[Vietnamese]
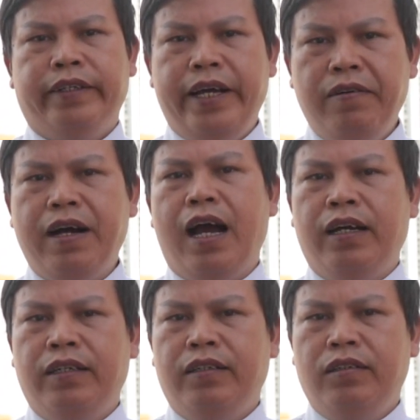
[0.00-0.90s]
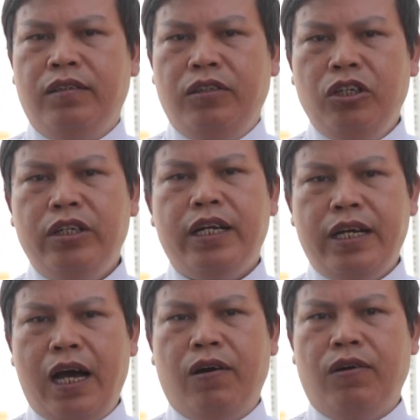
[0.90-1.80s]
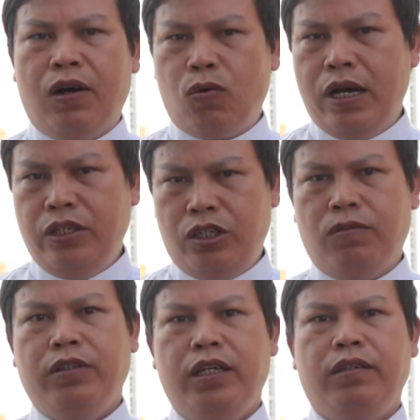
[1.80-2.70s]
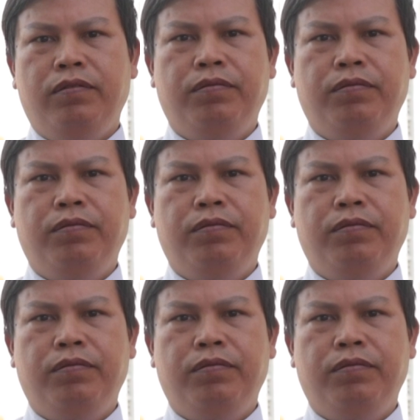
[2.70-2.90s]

theo ngài giới ranh nào là quan trọng nhất.